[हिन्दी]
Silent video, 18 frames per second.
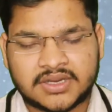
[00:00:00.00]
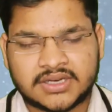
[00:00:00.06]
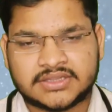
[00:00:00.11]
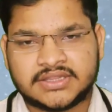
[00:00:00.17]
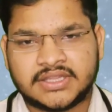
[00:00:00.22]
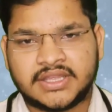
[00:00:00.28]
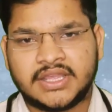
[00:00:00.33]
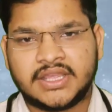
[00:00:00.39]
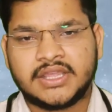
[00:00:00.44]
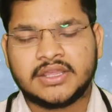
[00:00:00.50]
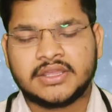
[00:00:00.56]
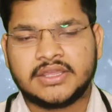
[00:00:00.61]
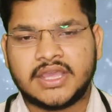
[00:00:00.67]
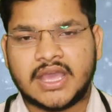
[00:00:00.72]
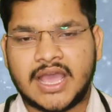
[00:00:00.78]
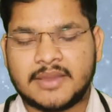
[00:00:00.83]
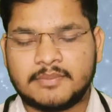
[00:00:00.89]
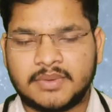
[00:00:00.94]
करते हैं
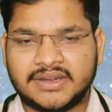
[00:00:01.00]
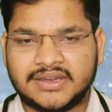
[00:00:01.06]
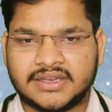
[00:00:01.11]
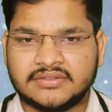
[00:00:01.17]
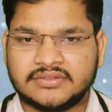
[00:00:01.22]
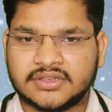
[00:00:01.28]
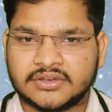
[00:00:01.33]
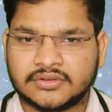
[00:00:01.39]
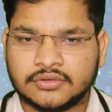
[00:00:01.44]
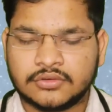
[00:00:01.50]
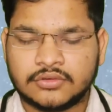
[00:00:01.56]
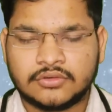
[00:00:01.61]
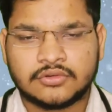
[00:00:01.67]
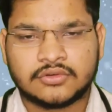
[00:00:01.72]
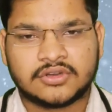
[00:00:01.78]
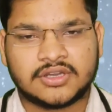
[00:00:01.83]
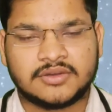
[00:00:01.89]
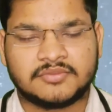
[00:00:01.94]
कि हाइपरटेंशन को
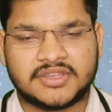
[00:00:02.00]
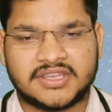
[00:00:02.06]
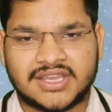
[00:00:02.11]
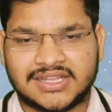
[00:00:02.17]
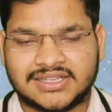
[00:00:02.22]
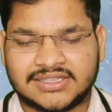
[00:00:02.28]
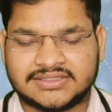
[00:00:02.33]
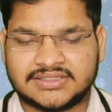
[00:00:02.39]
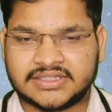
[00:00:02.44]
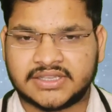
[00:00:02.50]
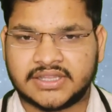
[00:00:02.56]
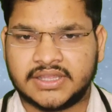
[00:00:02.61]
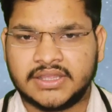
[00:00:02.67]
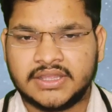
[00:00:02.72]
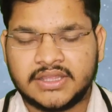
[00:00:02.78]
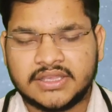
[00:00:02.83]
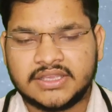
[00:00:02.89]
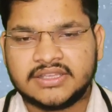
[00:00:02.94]
कम किया जा सके
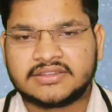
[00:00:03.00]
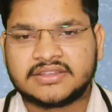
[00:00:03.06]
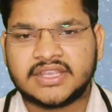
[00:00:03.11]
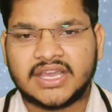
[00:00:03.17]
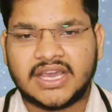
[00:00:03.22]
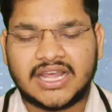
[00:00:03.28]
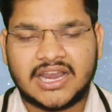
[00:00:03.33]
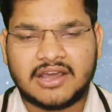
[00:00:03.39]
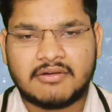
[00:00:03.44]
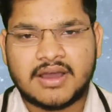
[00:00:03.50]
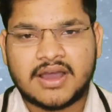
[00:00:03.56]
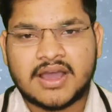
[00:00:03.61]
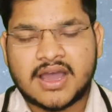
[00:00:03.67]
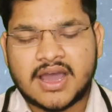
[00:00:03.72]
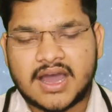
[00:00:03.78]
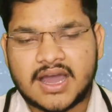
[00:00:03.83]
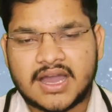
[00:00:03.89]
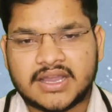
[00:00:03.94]
इसके अलावा
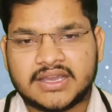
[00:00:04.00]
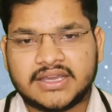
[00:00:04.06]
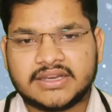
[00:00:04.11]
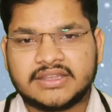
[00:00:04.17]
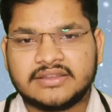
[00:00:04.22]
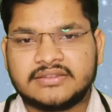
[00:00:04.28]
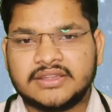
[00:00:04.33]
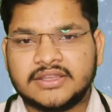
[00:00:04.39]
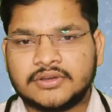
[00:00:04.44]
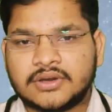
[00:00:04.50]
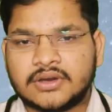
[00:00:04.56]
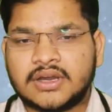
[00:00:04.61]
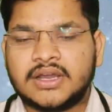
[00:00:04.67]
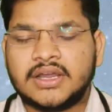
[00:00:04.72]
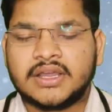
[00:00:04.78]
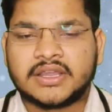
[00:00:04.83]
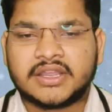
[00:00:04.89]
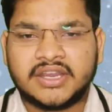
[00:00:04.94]
अगर किसी को
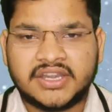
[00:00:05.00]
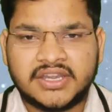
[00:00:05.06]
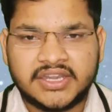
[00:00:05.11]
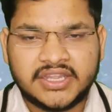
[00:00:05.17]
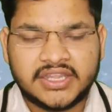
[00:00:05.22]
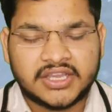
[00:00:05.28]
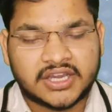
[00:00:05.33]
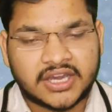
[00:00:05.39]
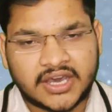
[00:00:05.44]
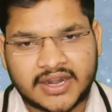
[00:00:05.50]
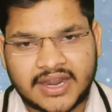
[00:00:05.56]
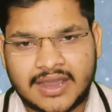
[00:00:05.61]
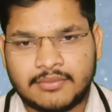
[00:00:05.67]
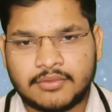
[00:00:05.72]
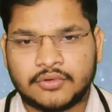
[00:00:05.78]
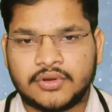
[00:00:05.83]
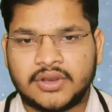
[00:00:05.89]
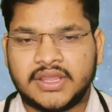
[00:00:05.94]
किडनी
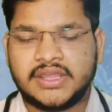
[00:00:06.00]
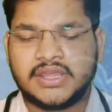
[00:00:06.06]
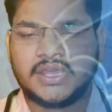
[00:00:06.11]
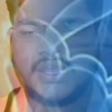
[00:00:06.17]
खराब हो रही